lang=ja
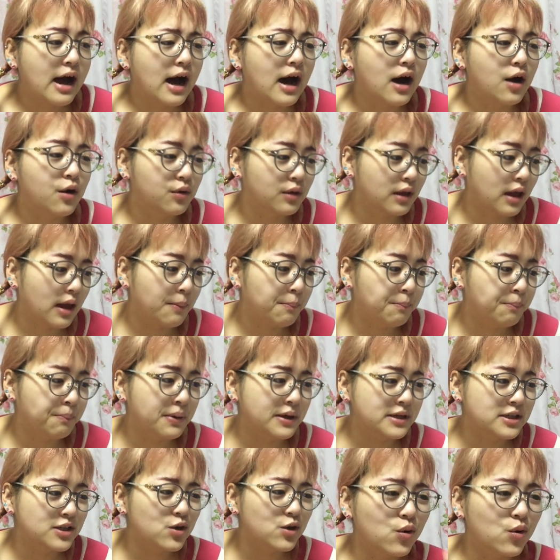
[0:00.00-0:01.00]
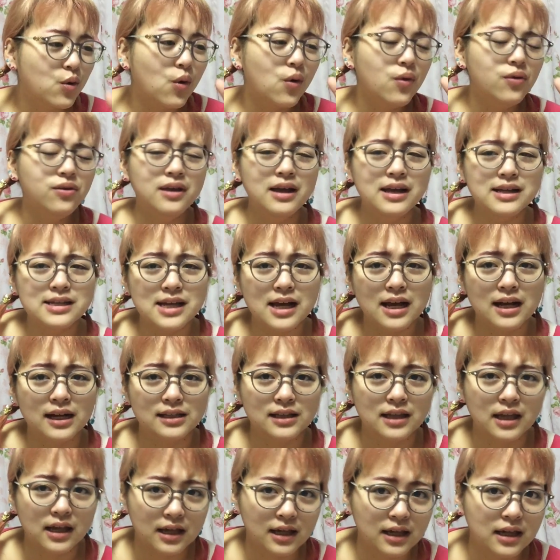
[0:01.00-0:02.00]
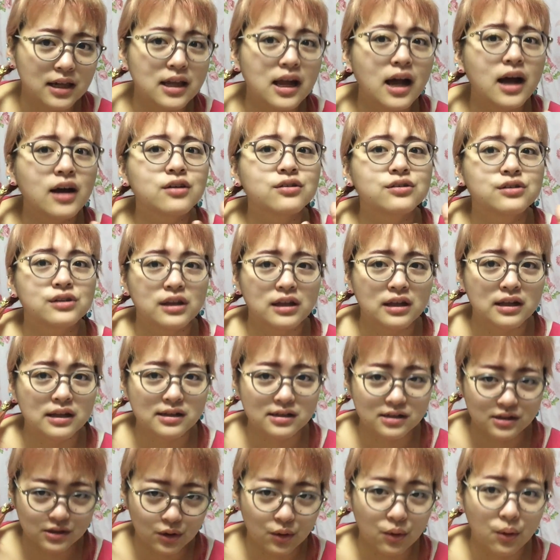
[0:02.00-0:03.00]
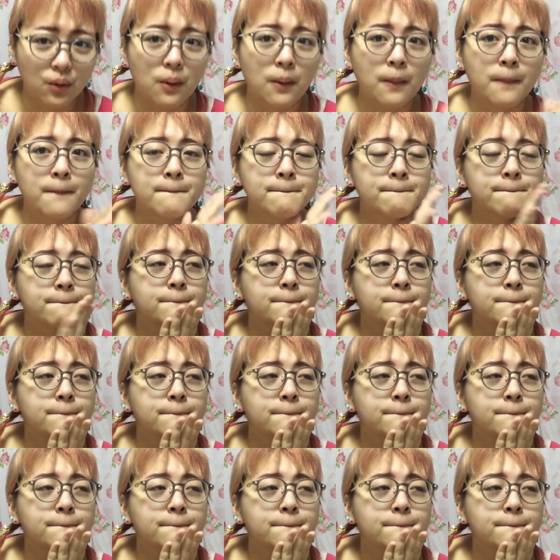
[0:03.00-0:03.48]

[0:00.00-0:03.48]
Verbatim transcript: あのね、パコンなぜかできなくてですよ。